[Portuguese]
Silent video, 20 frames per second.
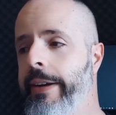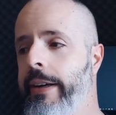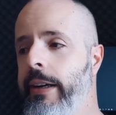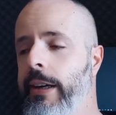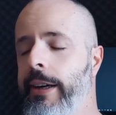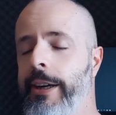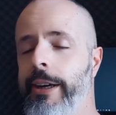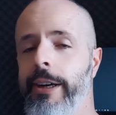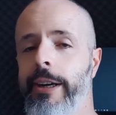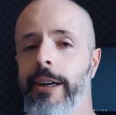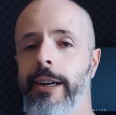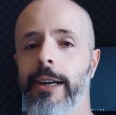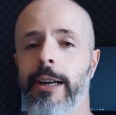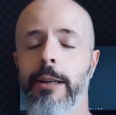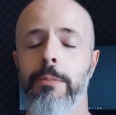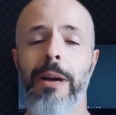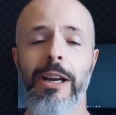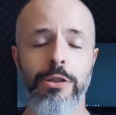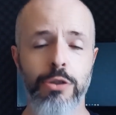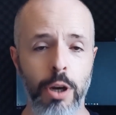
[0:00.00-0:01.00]

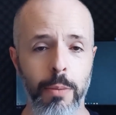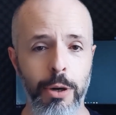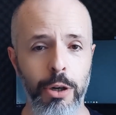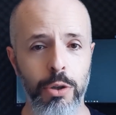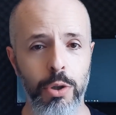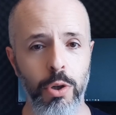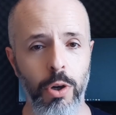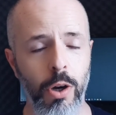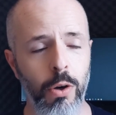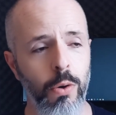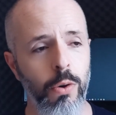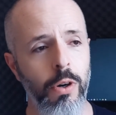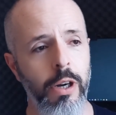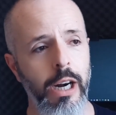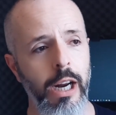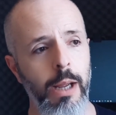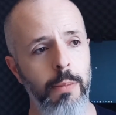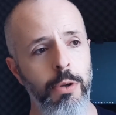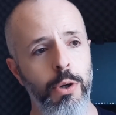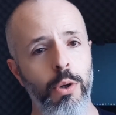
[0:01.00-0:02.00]
Uh, mas sobre o jogo, o
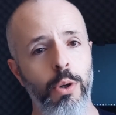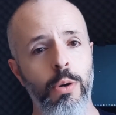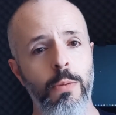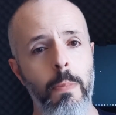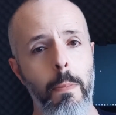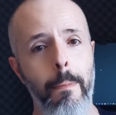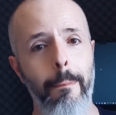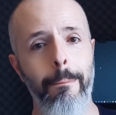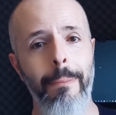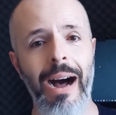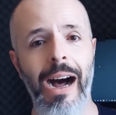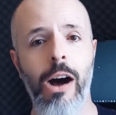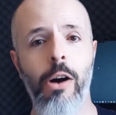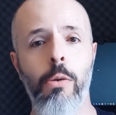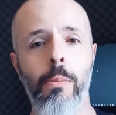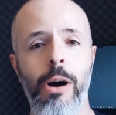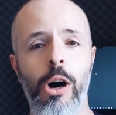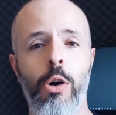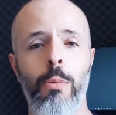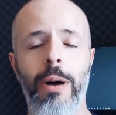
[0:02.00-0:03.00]
Grêmio
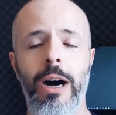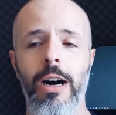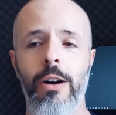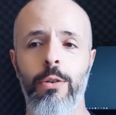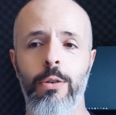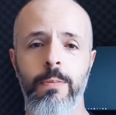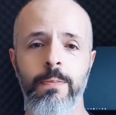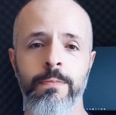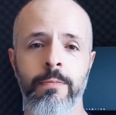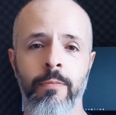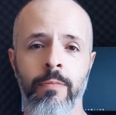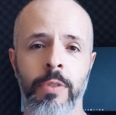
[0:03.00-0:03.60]
mal, mal, mal.